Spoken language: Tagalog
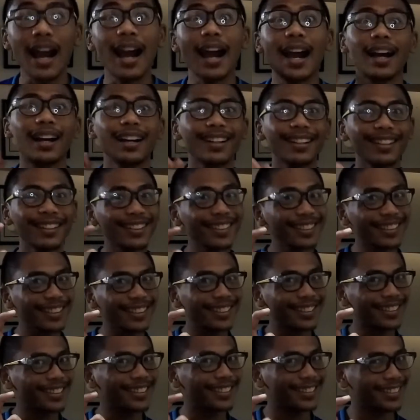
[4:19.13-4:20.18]
R.
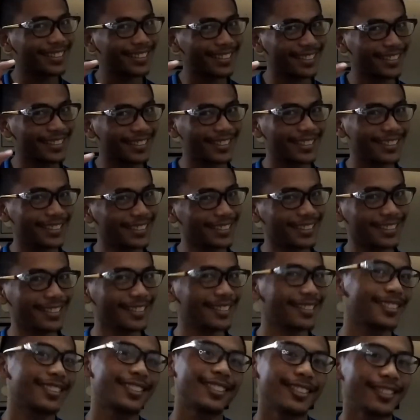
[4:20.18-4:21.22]
R.
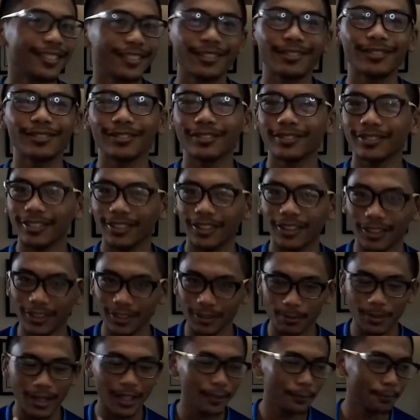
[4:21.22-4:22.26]
Oh,
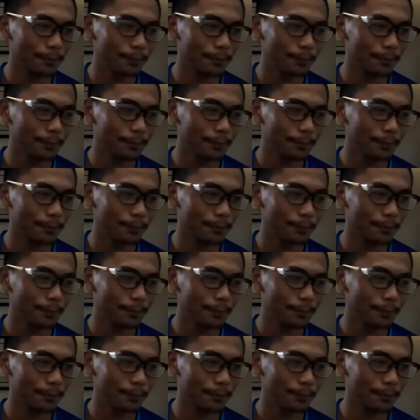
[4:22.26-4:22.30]
diba?